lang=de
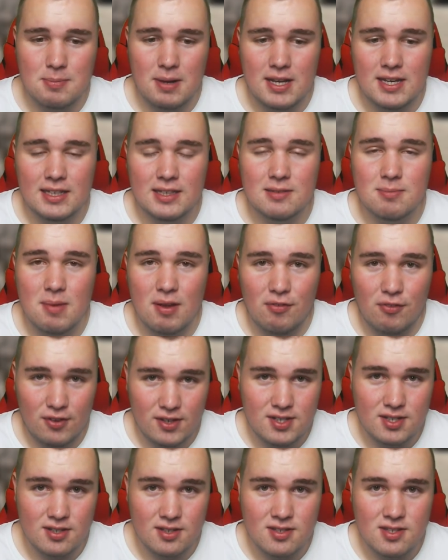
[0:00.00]
mal, nicht mehr
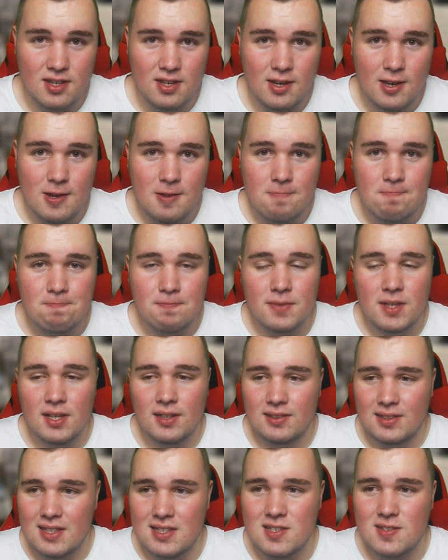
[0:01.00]
fit ist.
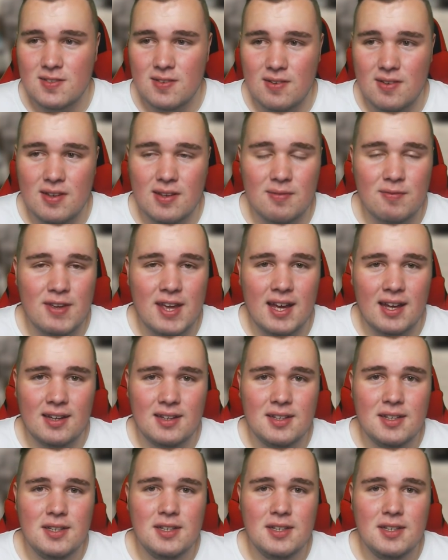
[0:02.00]
Das äh, wäre.